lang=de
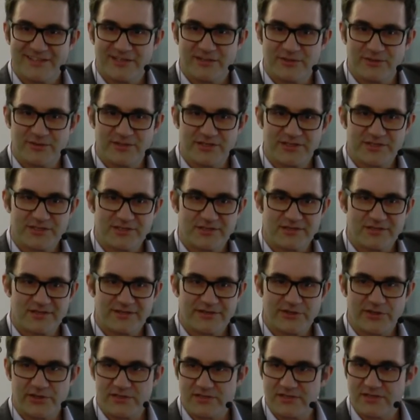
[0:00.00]
Logisch,
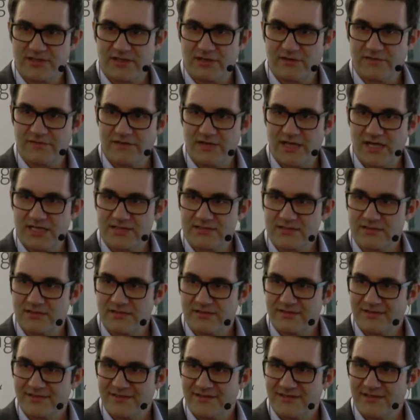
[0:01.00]
können sich darauf verlassen.
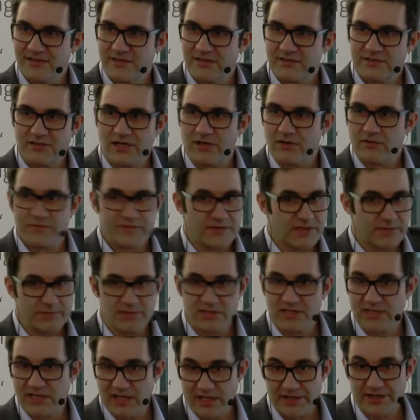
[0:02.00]
Darauf gebe
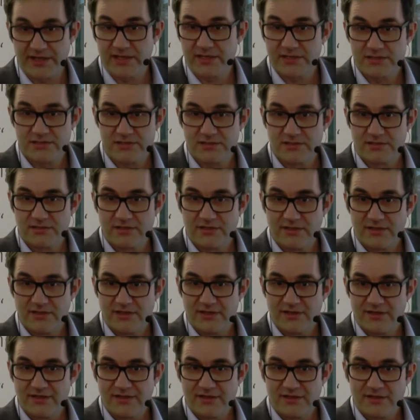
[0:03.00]
ich gar nichts.
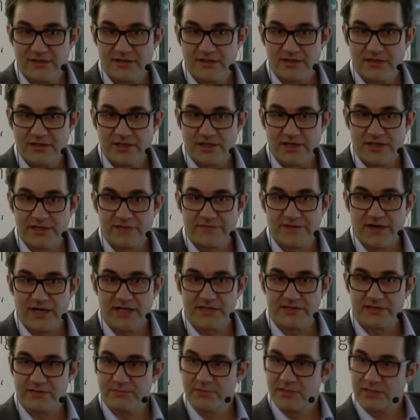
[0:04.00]
Ich
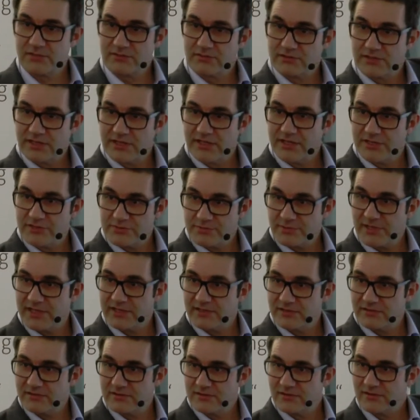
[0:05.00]
verhalte mich nur dann
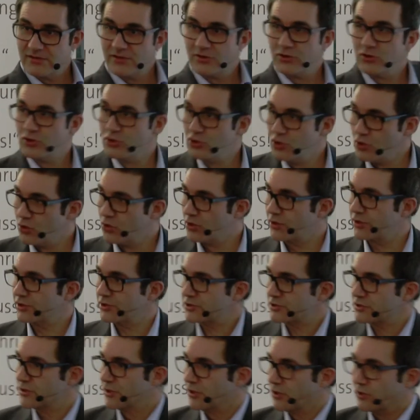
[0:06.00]
entsprechend
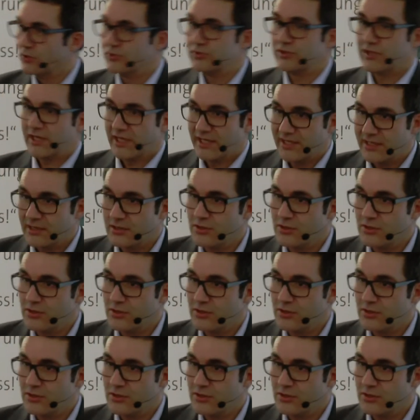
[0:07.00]
logisch und gehe